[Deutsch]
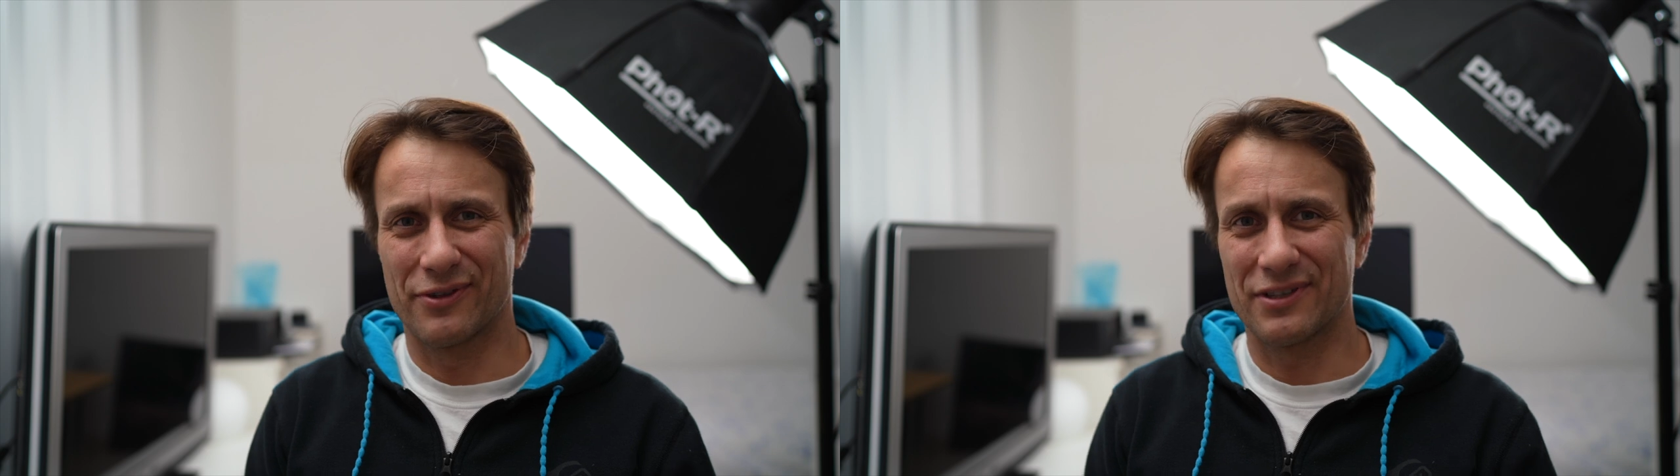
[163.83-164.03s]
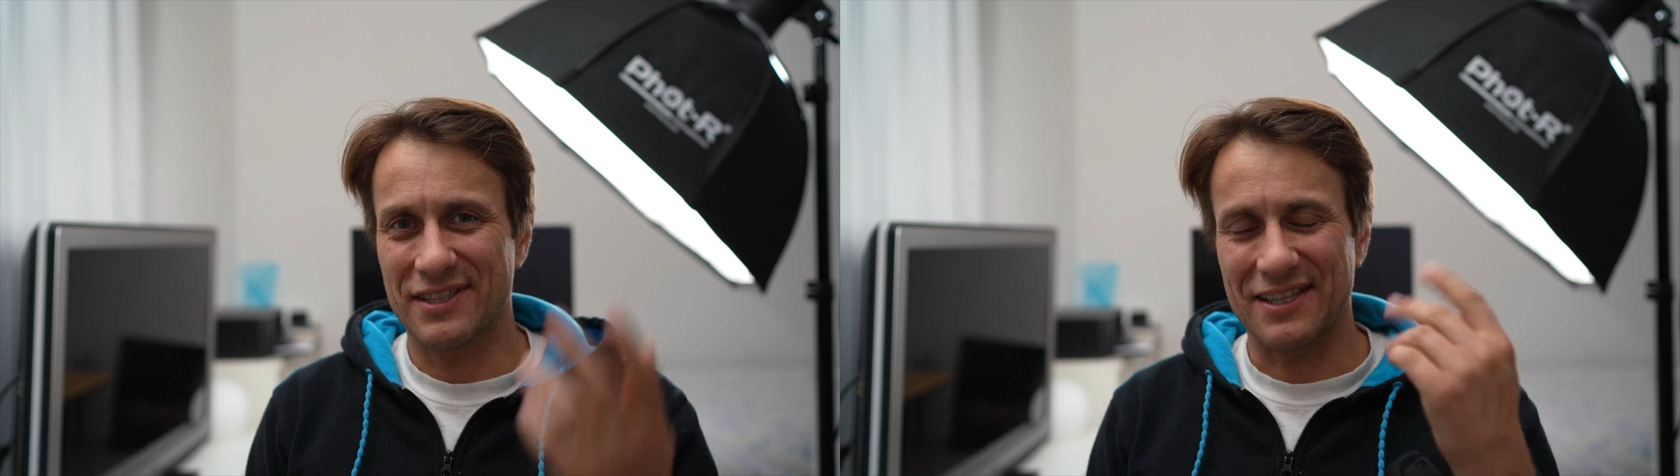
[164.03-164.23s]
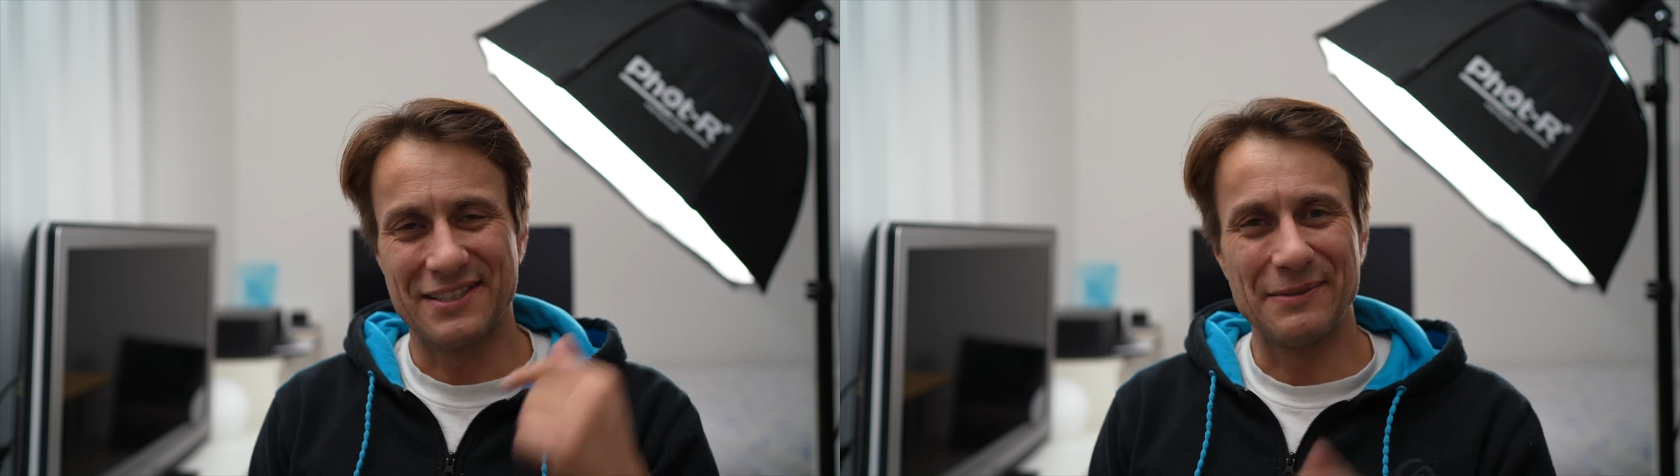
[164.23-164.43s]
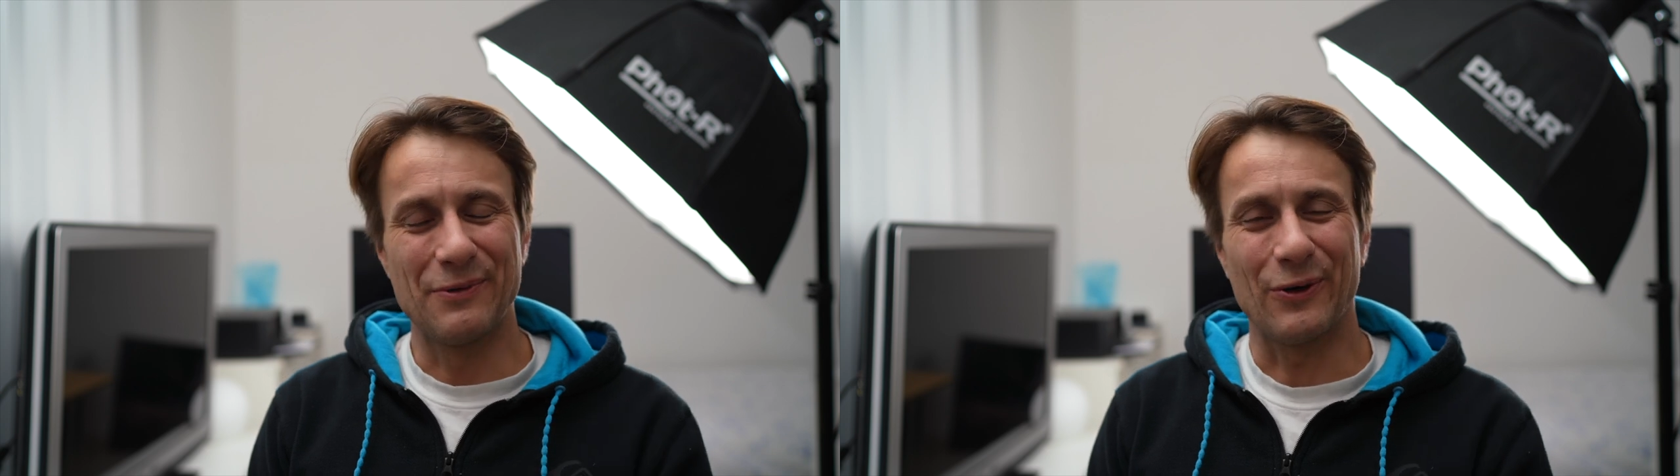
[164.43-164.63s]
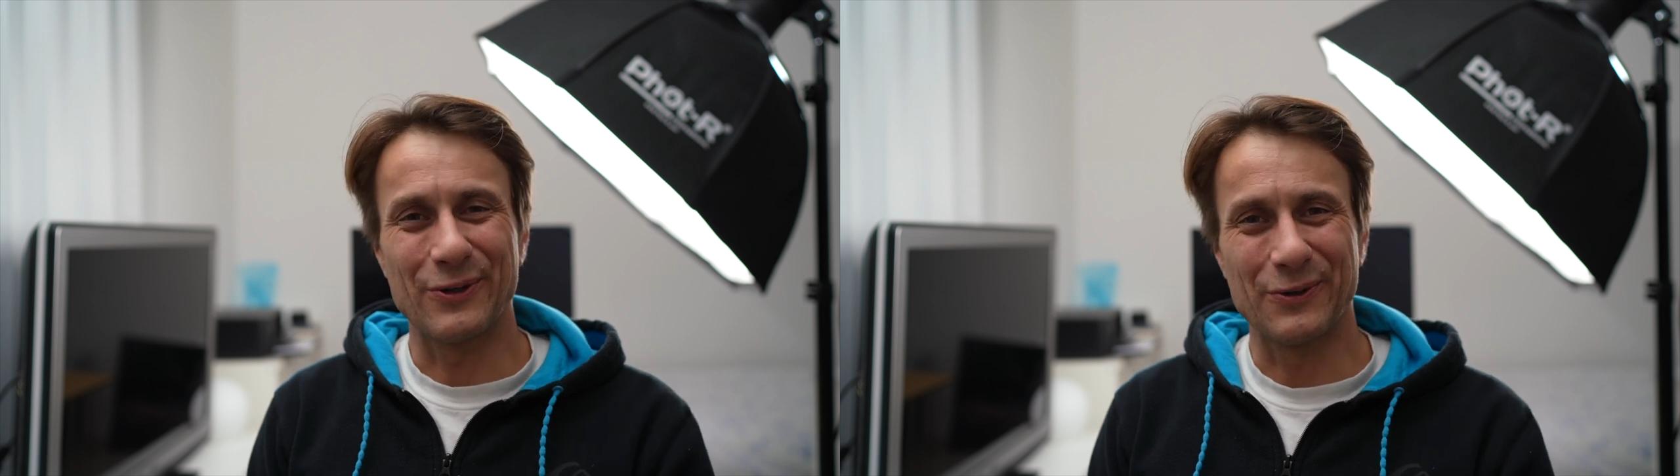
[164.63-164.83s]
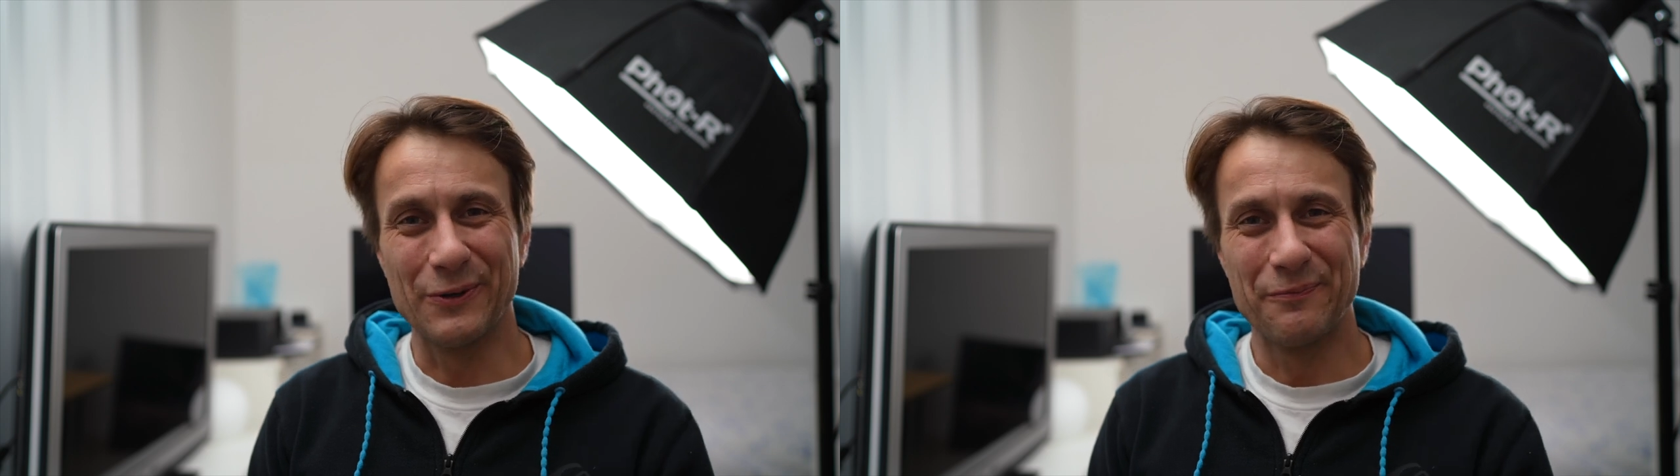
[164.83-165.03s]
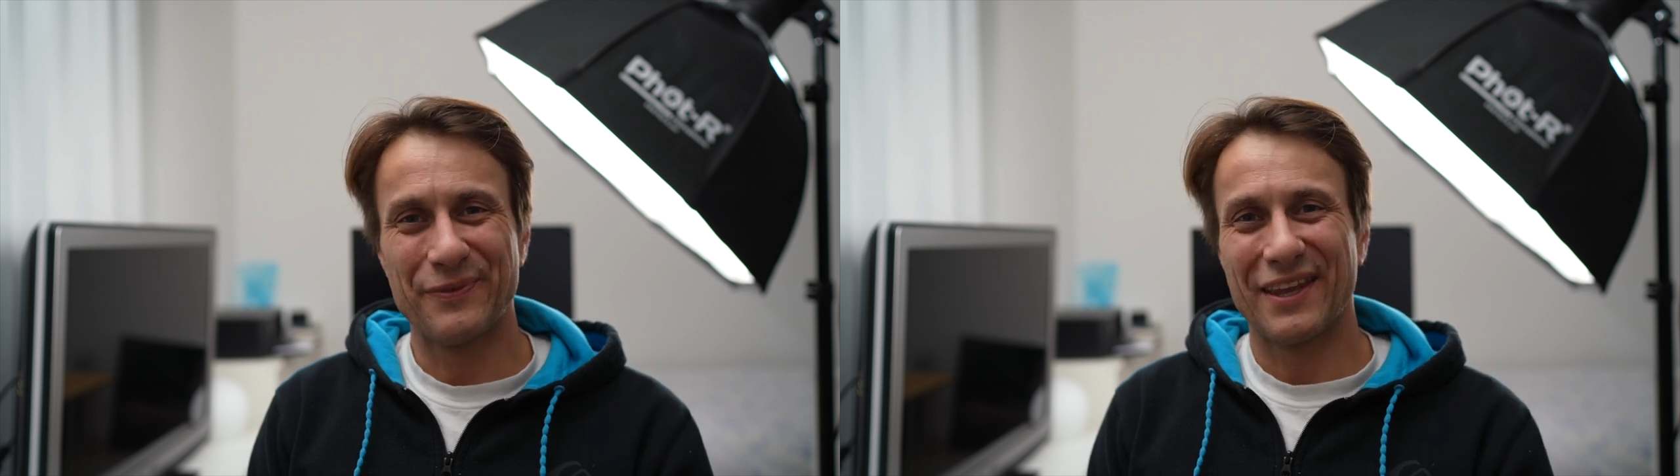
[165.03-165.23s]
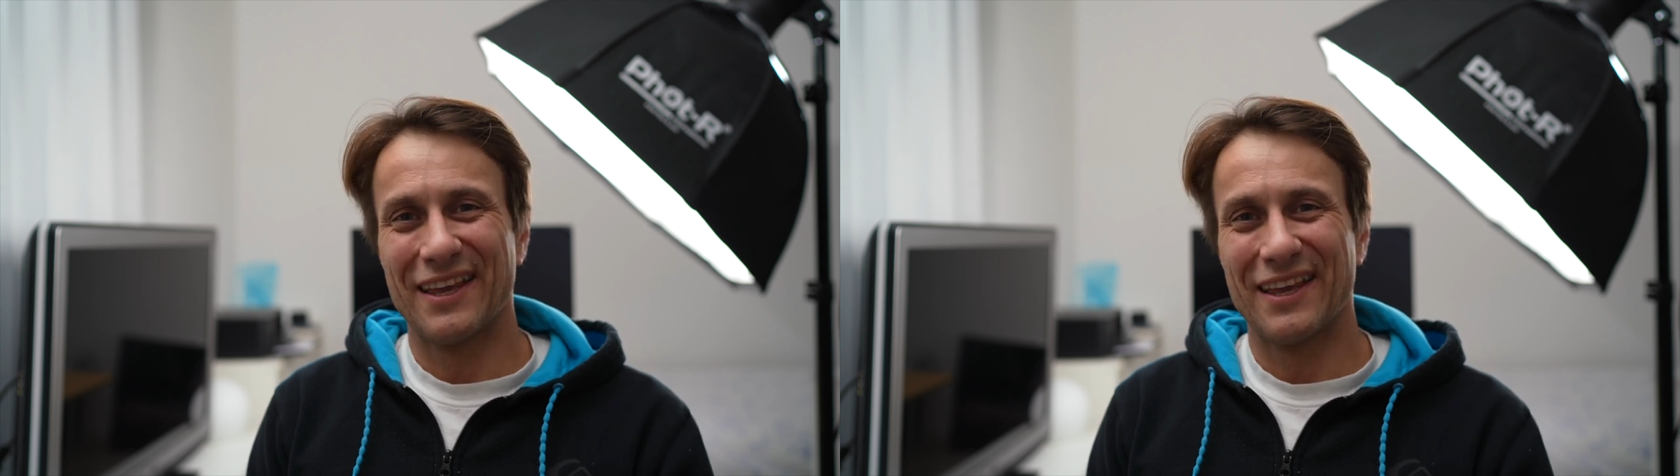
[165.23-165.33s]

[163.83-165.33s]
für 6, 7 Euro.